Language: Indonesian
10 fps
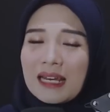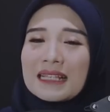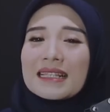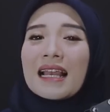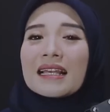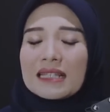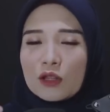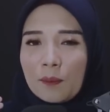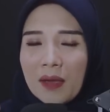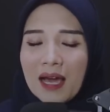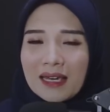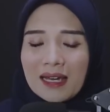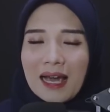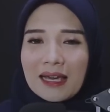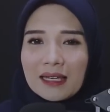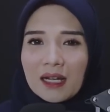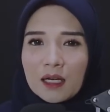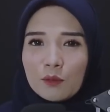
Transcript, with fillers: Nah, salah satu pihak yang akhirnya